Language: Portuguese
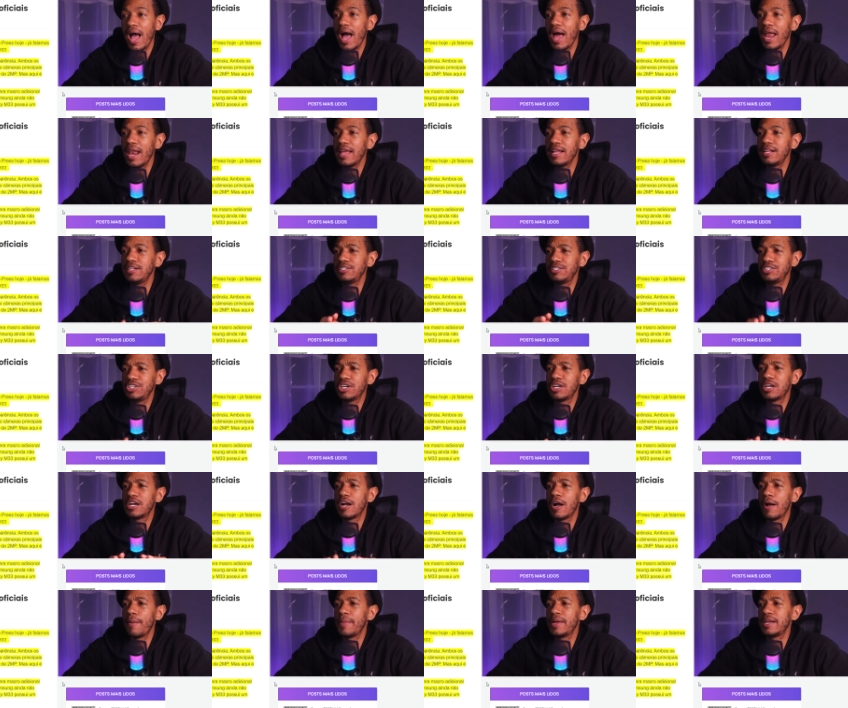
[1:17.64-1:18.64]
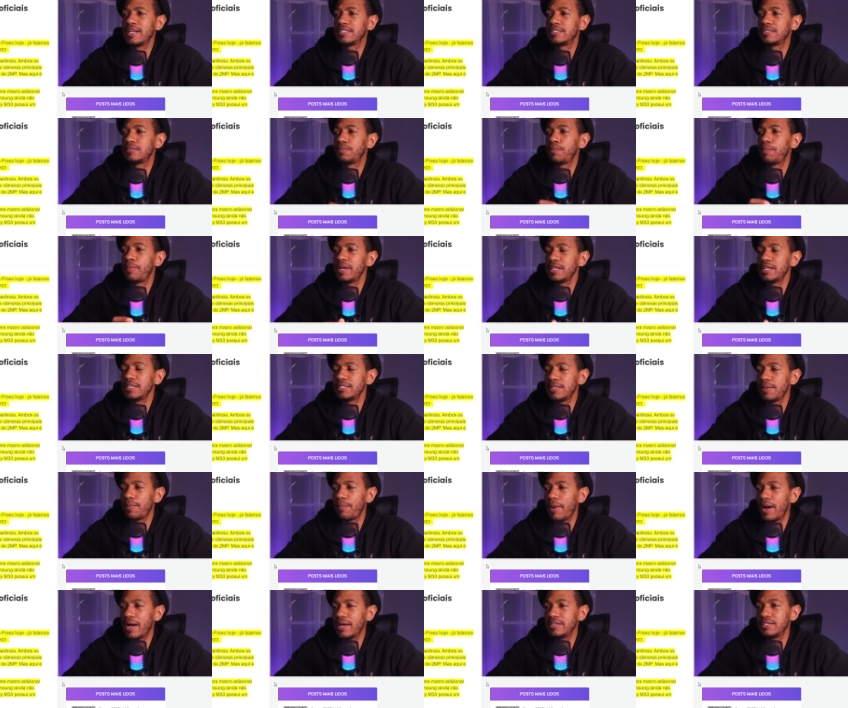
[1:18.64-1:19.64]
além de câmeras
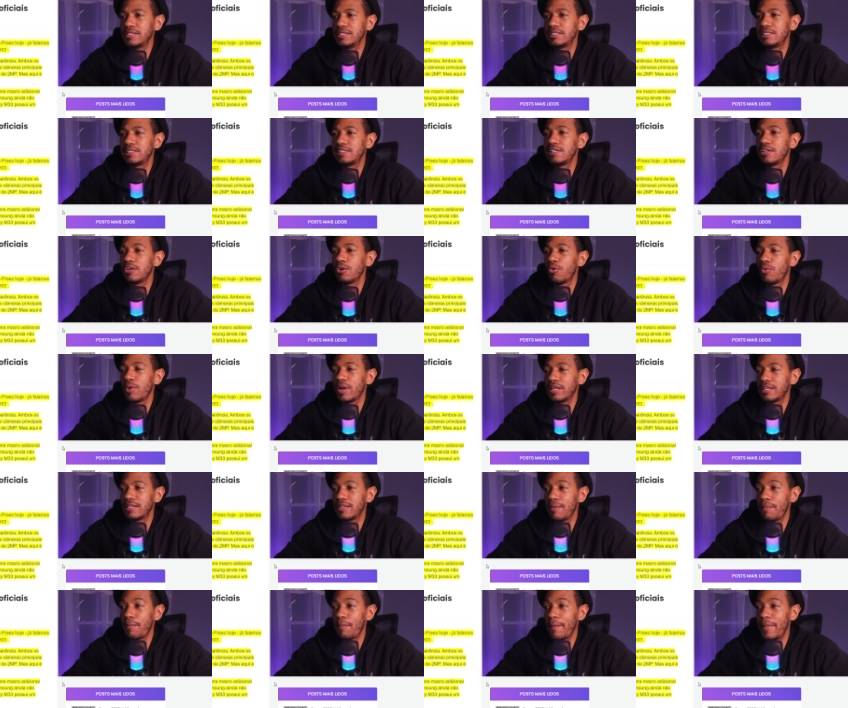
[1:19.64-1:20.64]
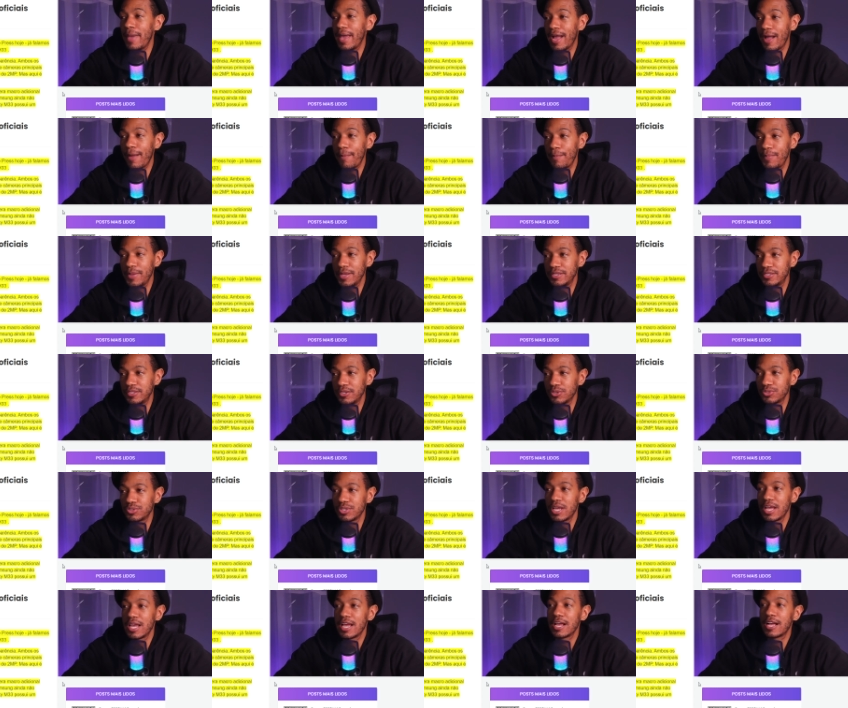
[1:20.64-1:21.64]
principais de 50
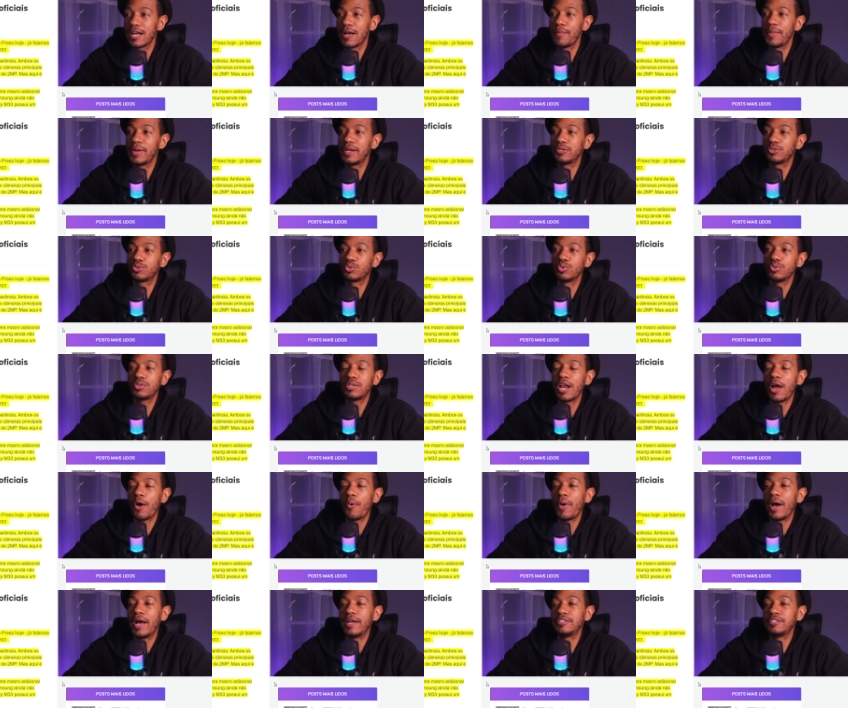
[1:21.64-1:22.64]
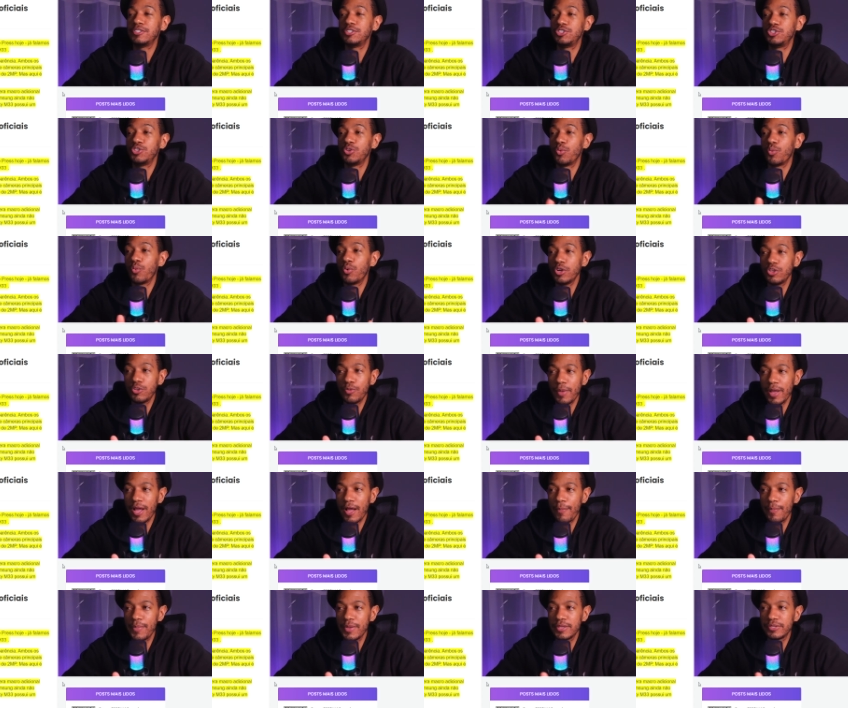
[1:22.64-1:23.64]
megapixels, câmeras ultra-wide de 8
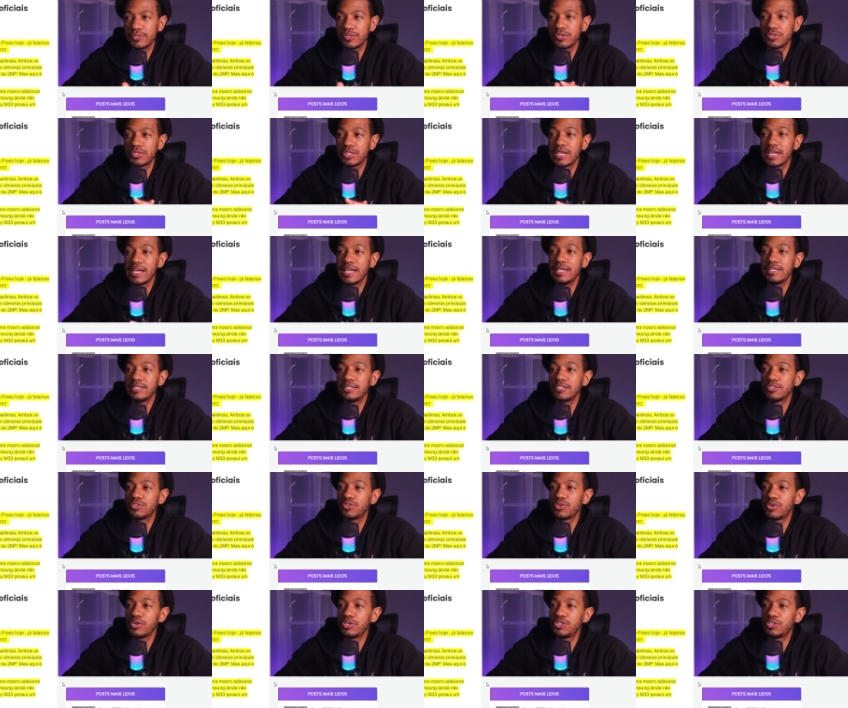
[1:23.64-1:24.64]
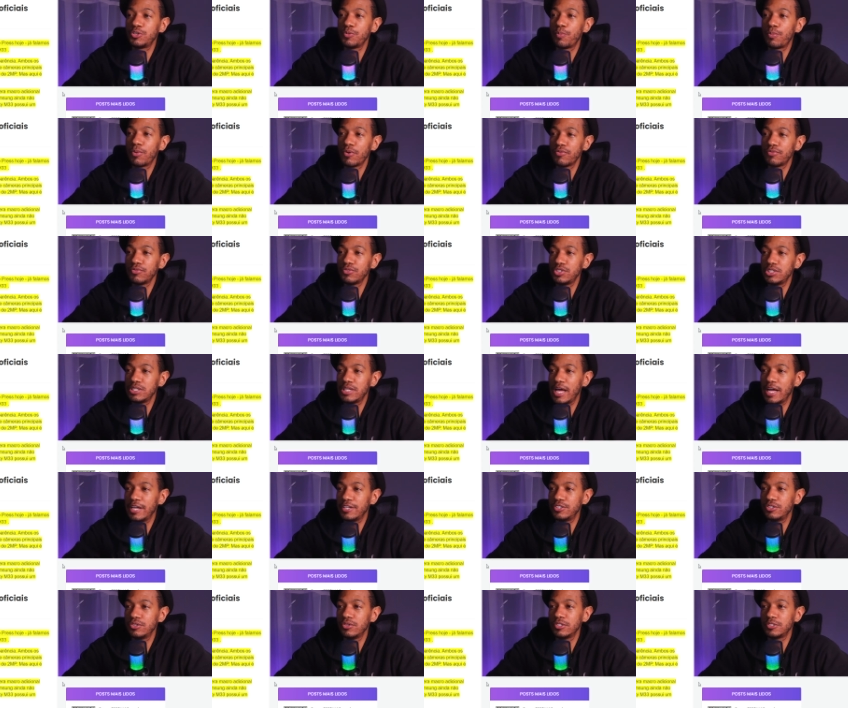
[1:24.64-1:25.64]
megapixels e sensores de
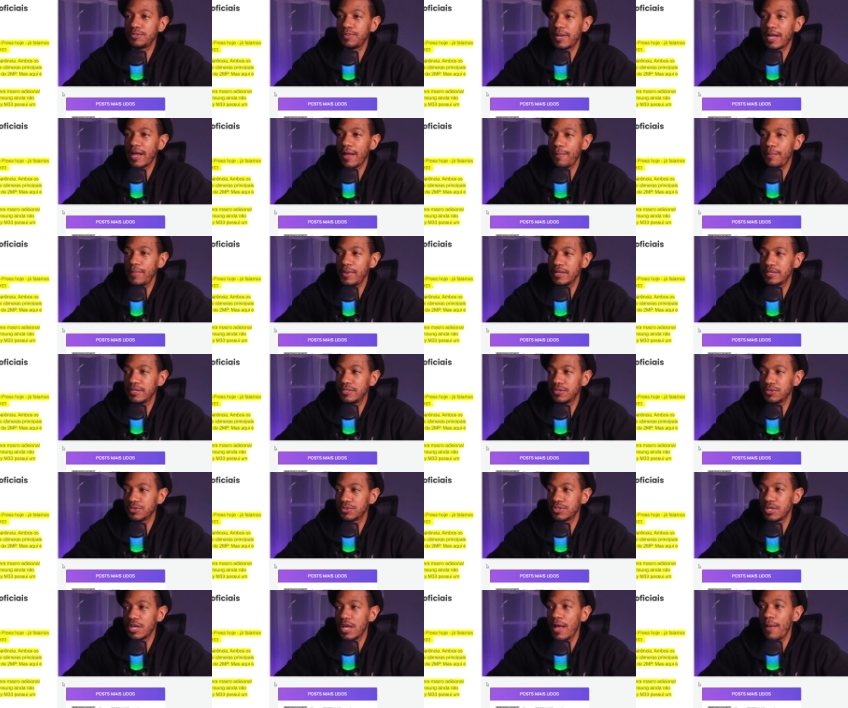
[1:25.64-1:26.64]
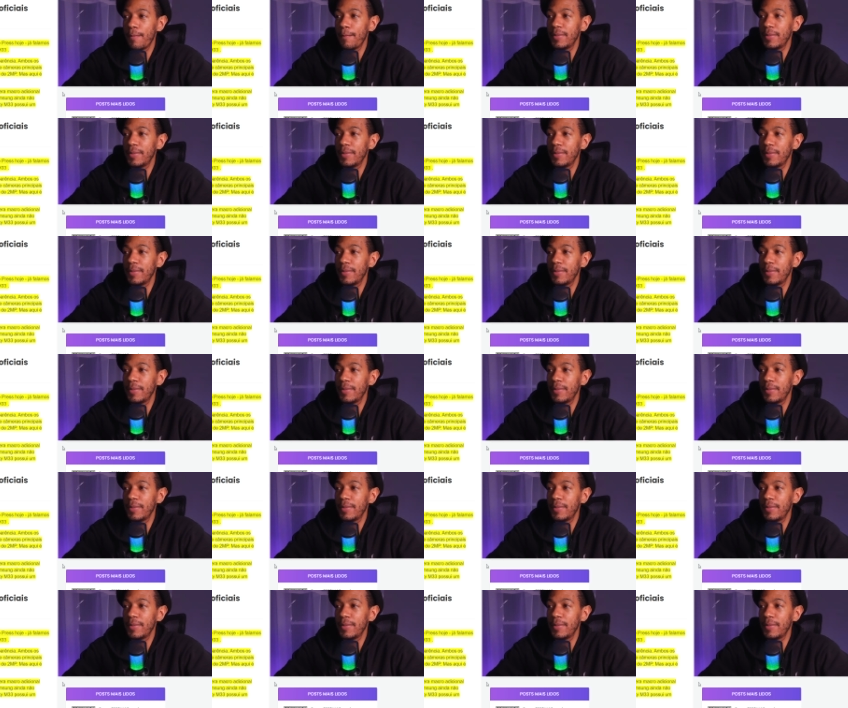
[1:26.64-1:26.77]
profundidade de 2 megapixels.